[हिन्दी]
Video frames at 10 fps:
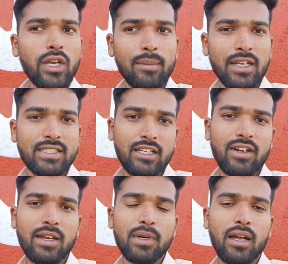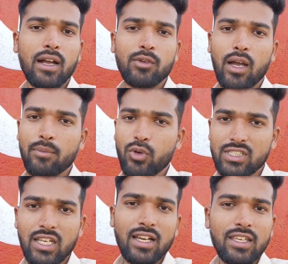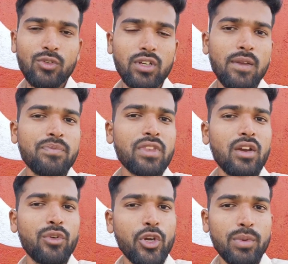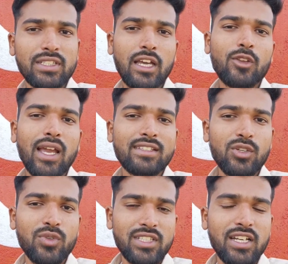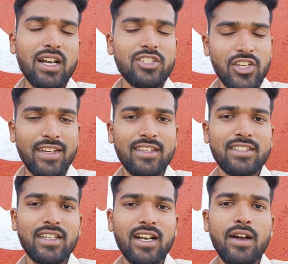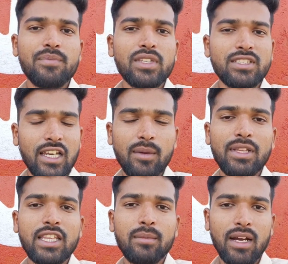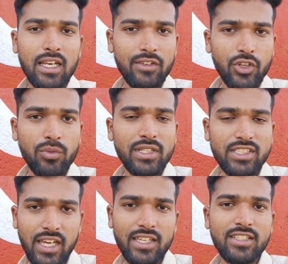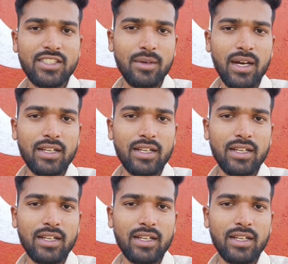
और ये हमारी सेवाएँ आपको अच्छी लगी होगी वीडियो पसंद आए तो लाइक ज़रूर कीजिएगा शेयर कीजिएगा चलिए मिलते हैं हम अगले वीडियो में जय हिंद जय